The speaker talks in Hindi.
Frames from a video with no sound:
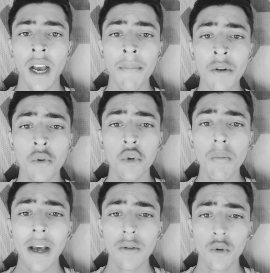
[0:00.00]
हमें खुद
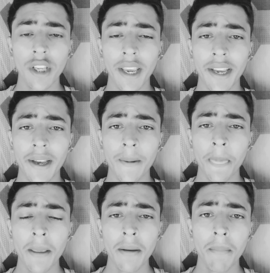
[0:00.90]
मालूम हो जाएगा
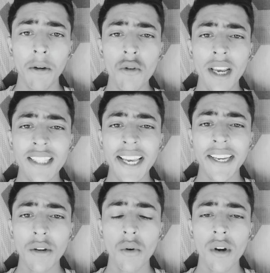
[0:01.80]
मलुक ऐसा
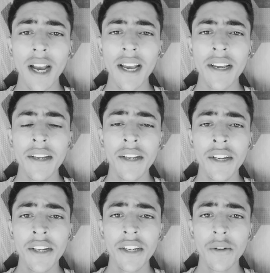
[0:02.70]
क्यों होगा
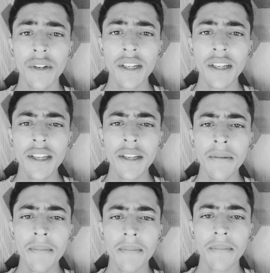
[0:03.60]
क्योंकि